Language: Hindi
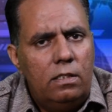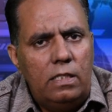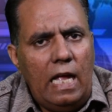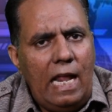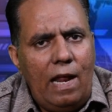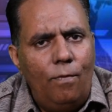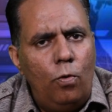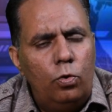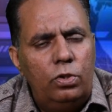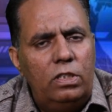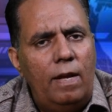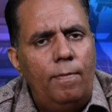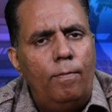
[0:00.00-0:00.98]
ज़ाहिर है वो
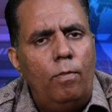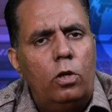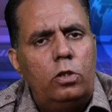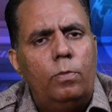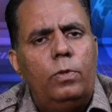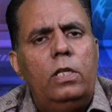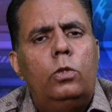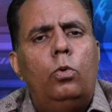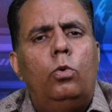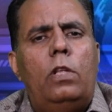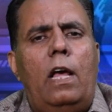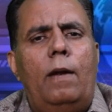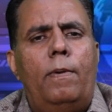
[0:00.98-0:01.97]
उनसे मौसम की
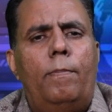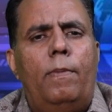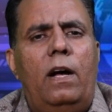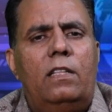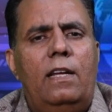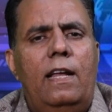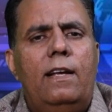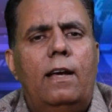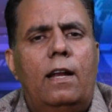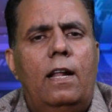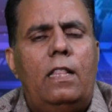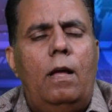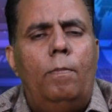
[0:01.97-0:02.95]
सूरत हाल पर बात नहीं कर
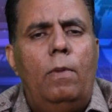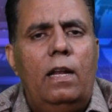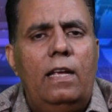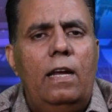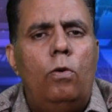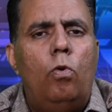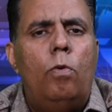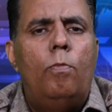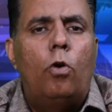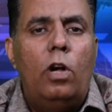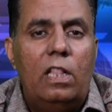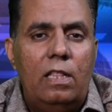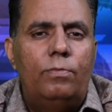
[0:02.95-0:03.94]
रहा था बल्कि नूर
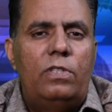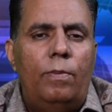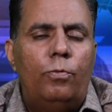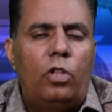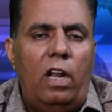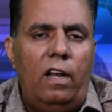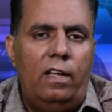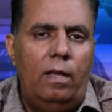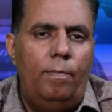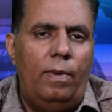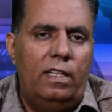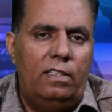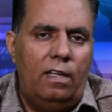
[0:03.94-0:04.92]
मुकदम से मुतल की
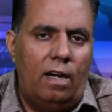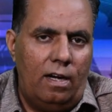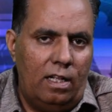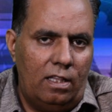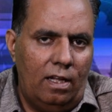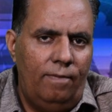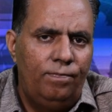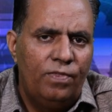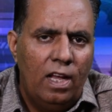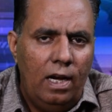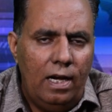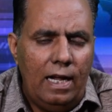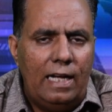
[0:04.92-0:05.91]
बात कर रहा था
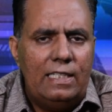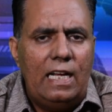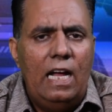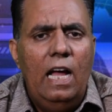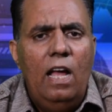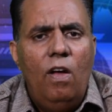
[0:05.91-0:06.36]
लिहाजा